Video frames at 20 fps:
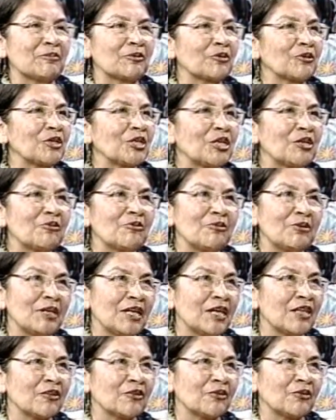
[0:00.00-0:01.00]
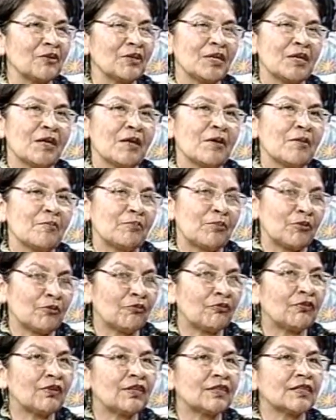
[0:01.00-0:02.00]
por ningún lado, pero
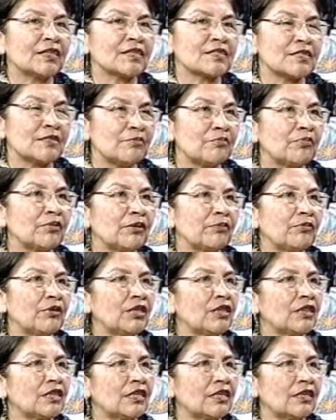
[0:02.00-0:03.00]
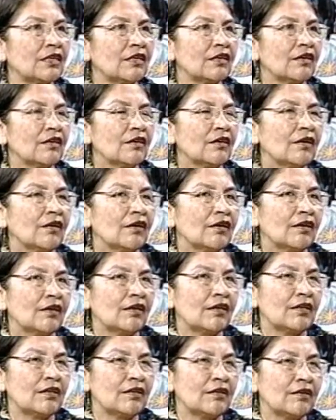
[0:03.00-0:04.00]
falta simplemente
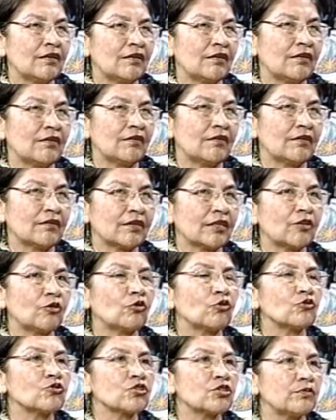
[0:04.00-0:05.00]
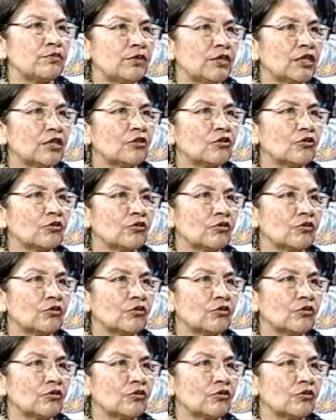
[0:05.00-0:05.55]
el reconocimiento a